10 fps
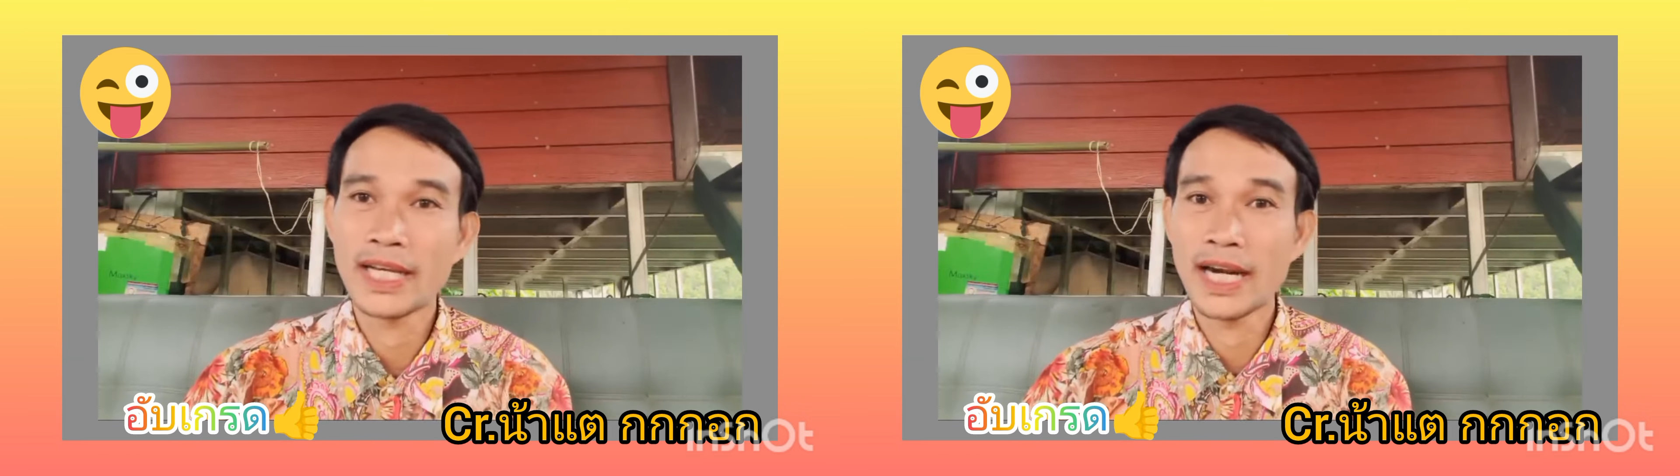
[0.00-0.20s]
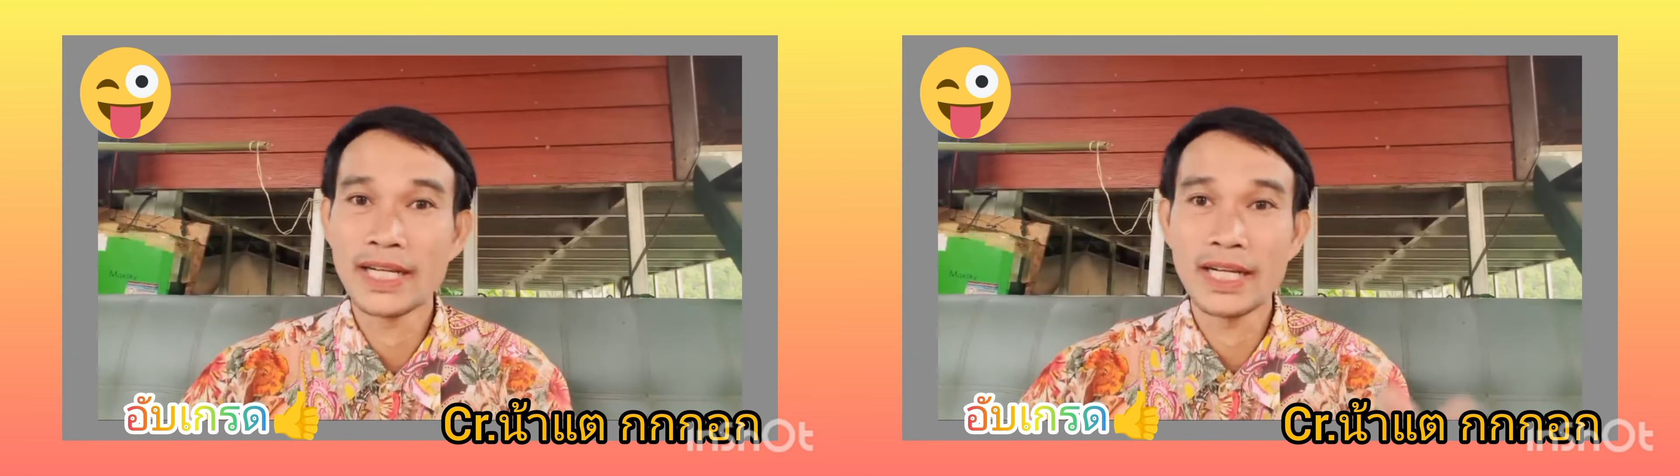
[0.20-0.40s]

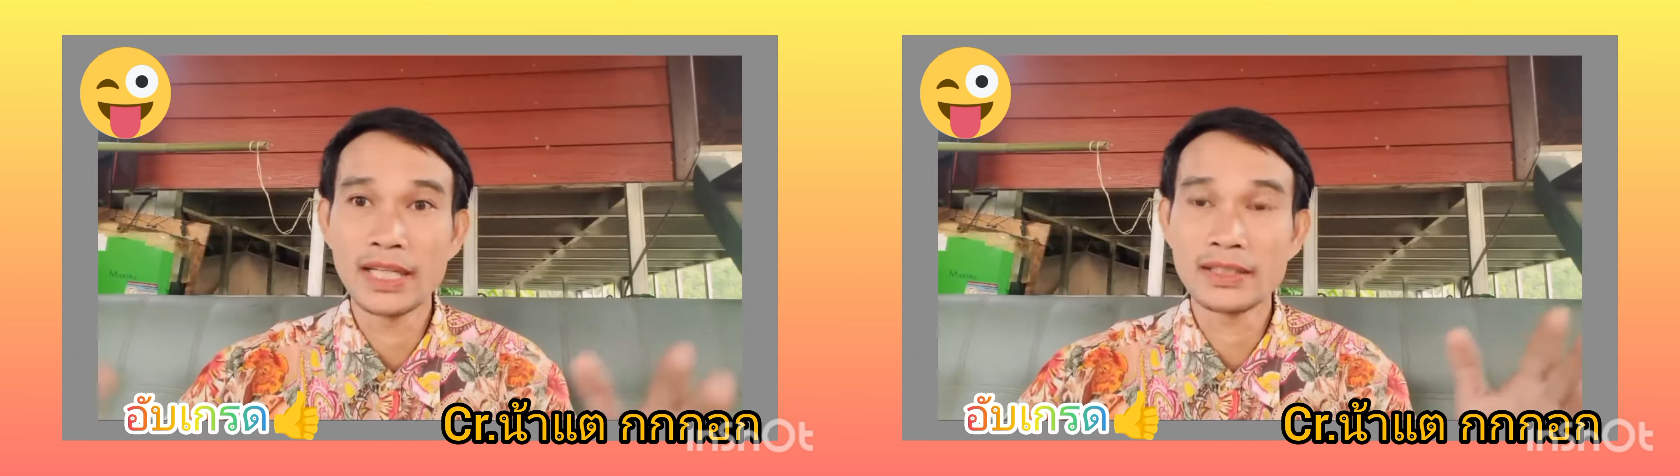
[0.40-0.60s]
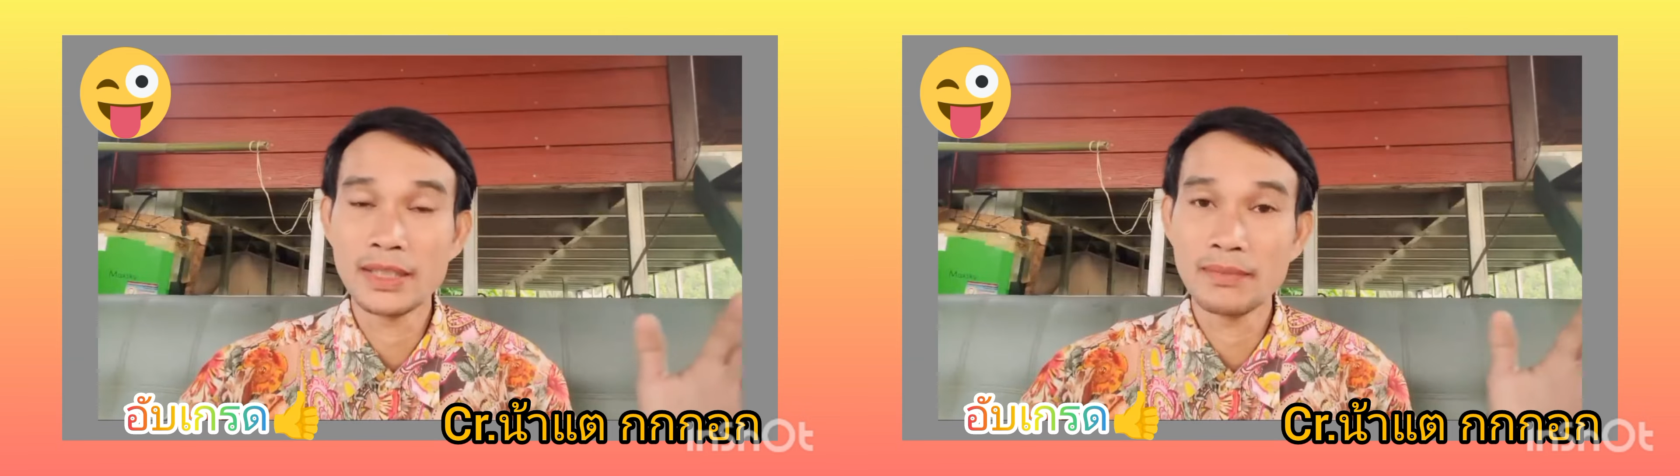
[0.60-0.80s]
ใครใดๆ
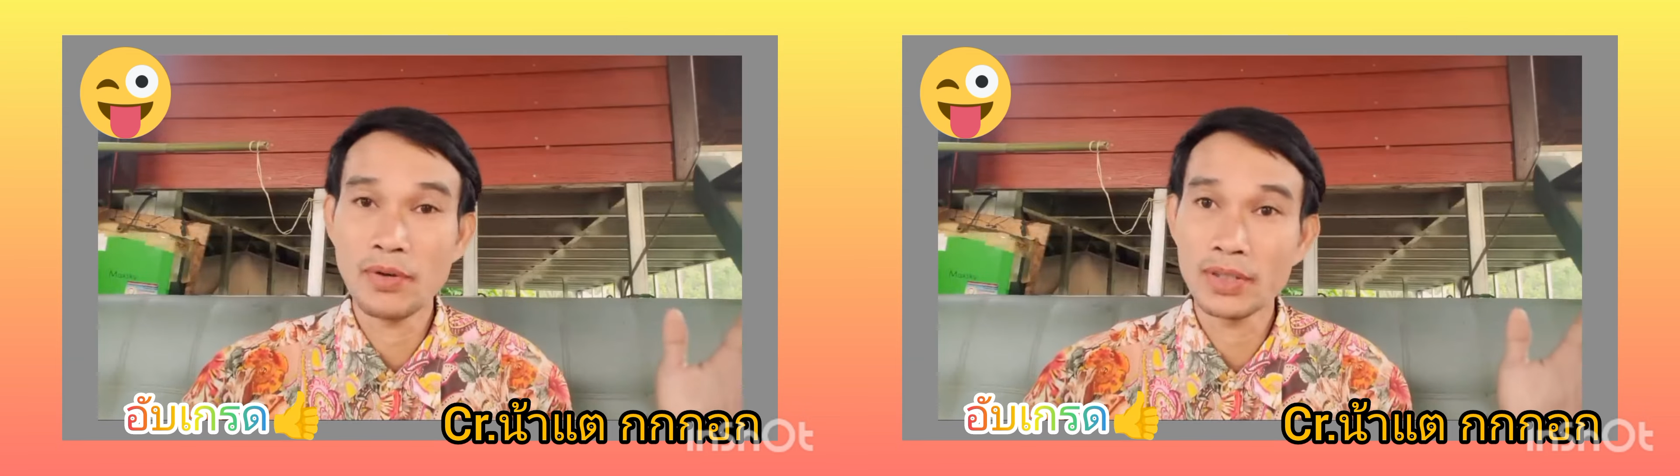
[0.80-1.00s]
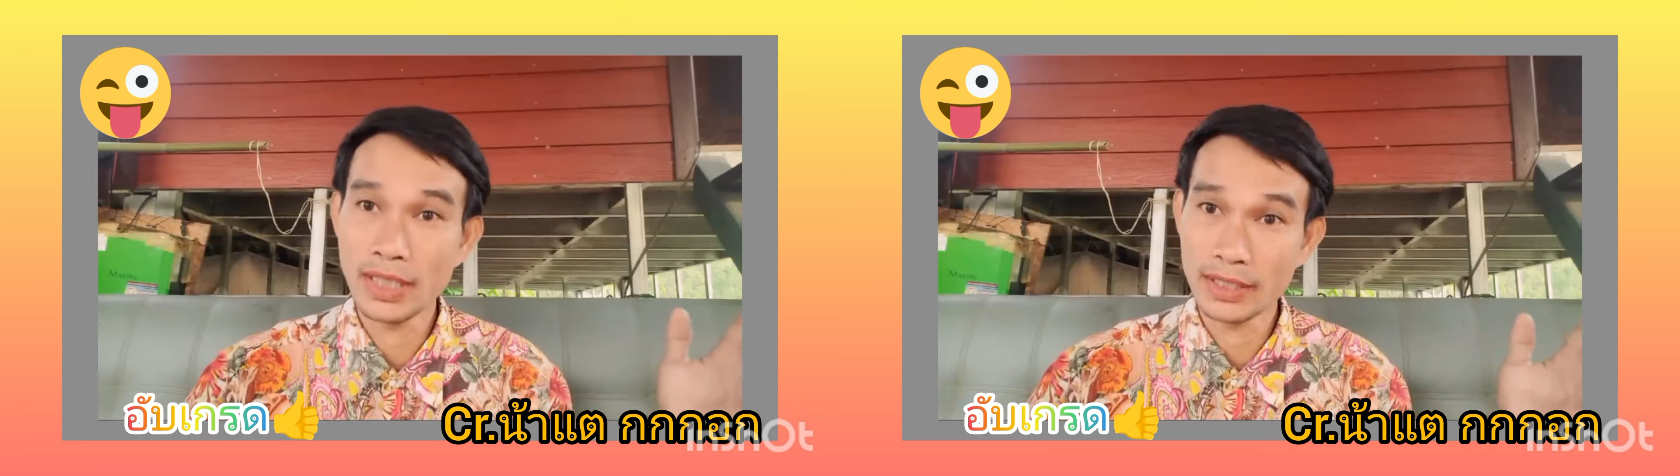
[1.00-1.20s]
ทั้งสิ้น เพ
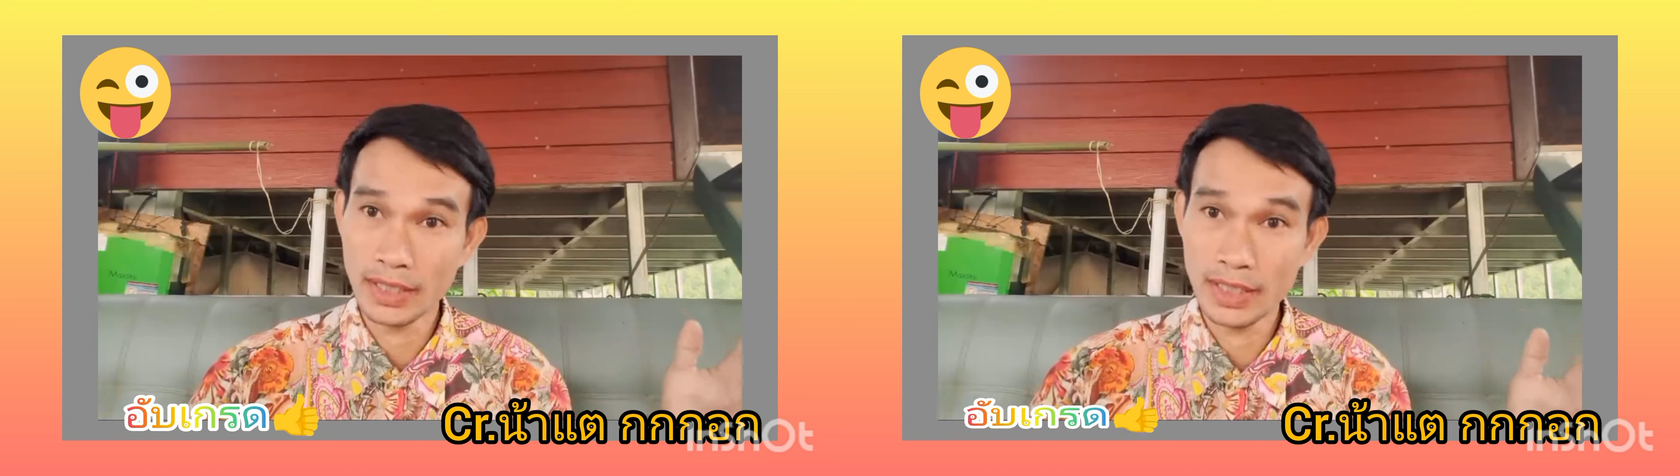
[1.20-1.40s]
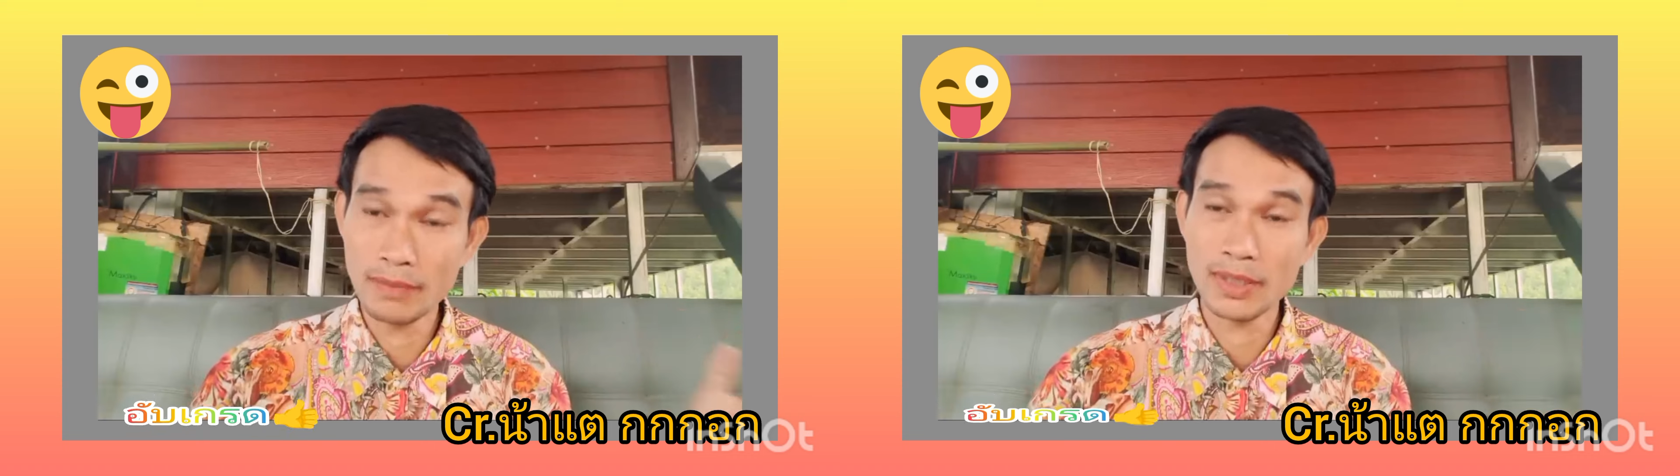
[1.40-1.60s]
ราะฉันจะ
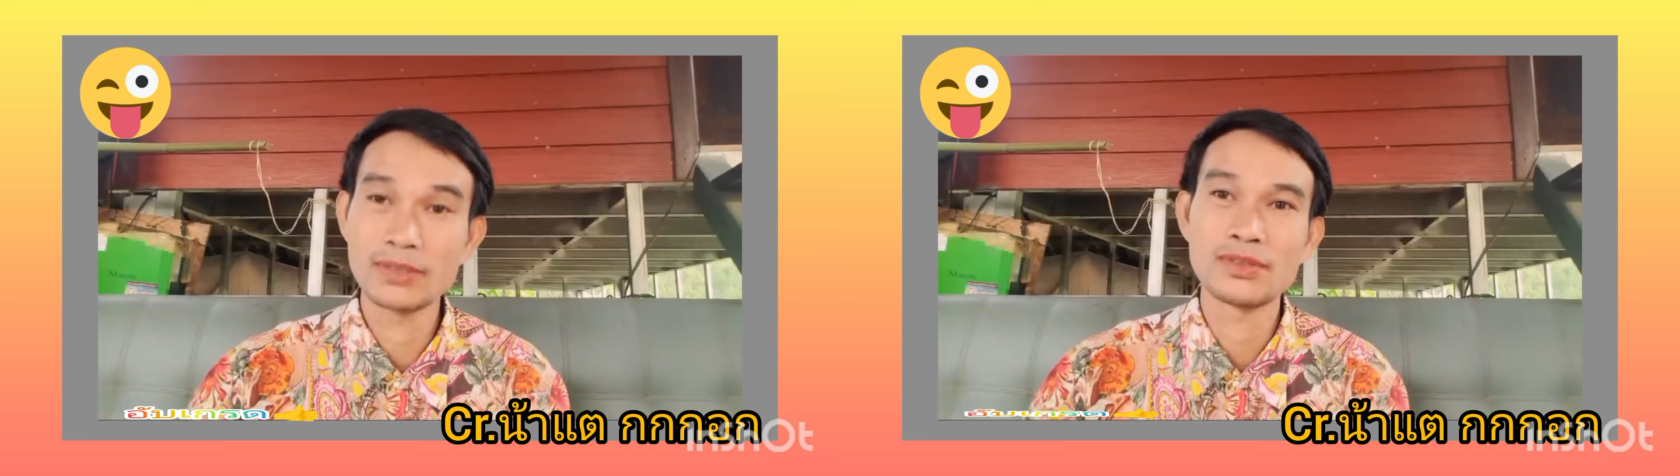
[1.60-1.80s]
ขึ้นมา